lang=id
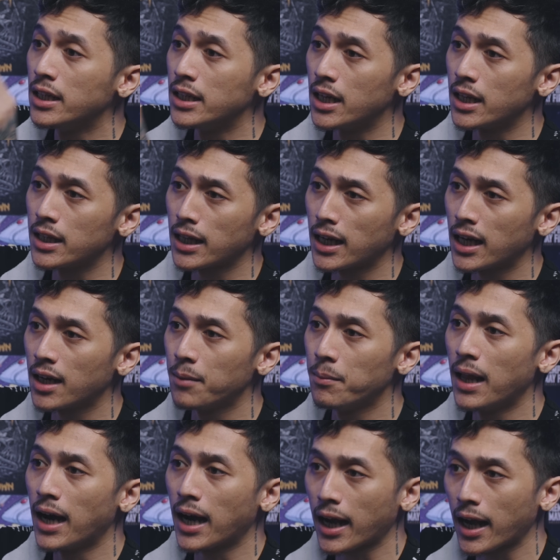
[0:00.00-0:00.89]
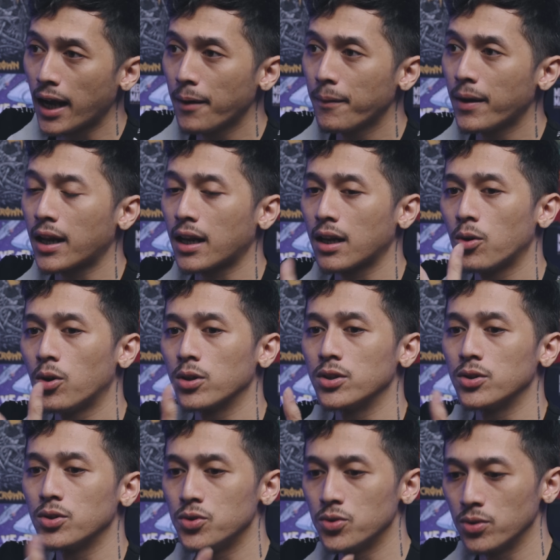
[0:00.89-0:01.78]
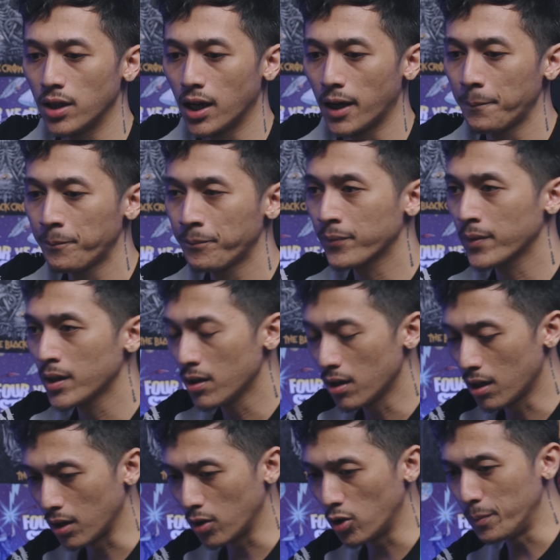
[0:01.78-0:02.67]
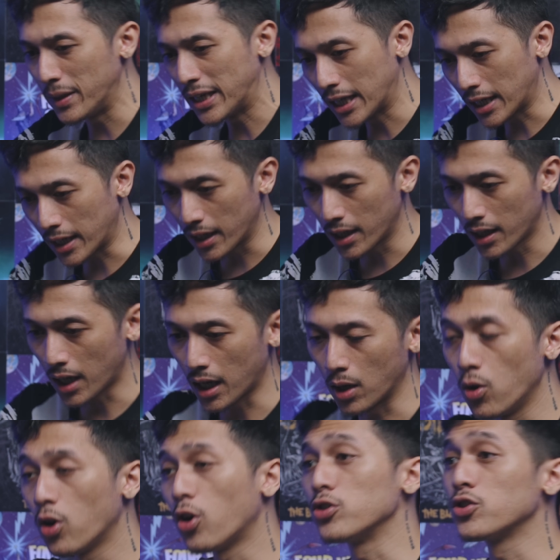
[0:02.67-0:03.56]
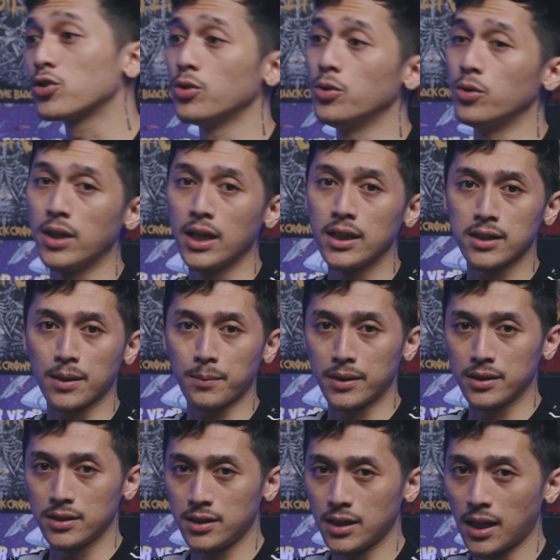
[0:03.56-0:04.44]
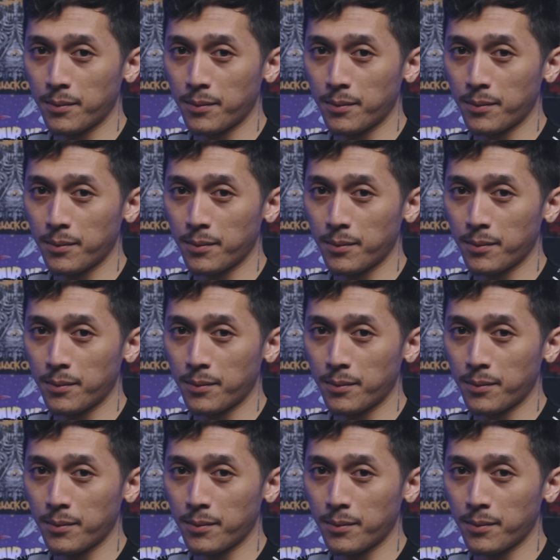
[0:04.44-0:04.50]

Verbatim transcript: dari tengah ke belakang karena waktu itu juga uh, eh, gue mikirnya eh gue konsul juga sama si